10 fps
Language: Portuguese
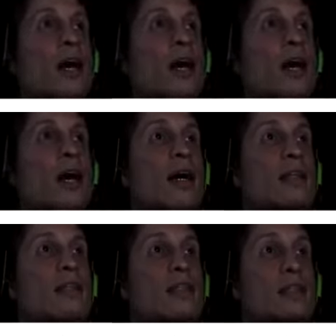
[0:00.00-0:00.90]

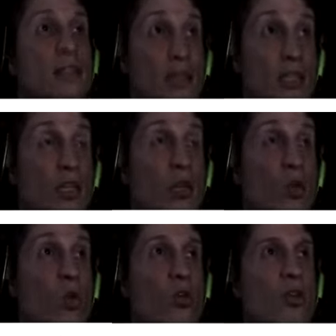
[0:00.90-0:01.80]
Aí eu
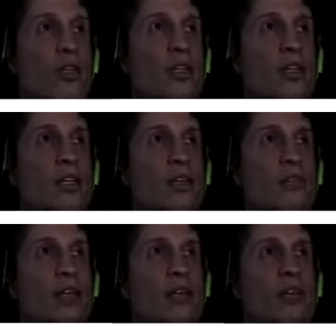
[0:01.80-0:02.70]
contra o Adriano,
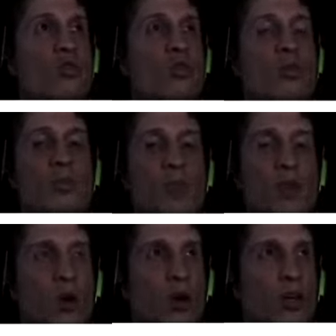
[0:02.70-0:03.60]
tá? Eu sou o Lip
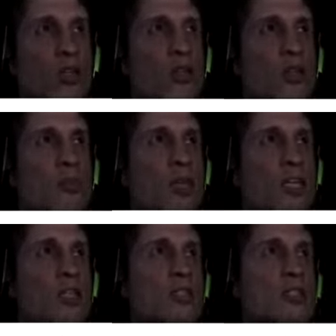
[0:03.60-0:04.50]
Rock,
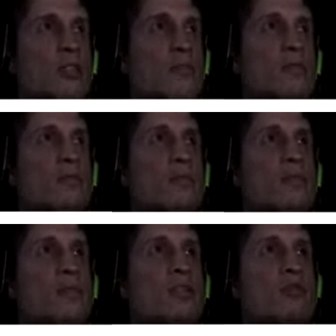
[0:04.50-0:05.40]
beleza?
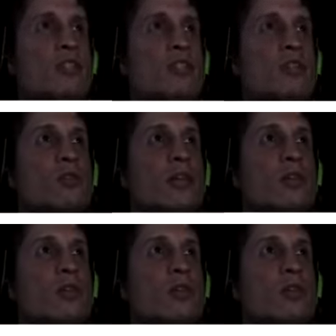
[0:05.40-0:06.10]
Eu vou executar a luta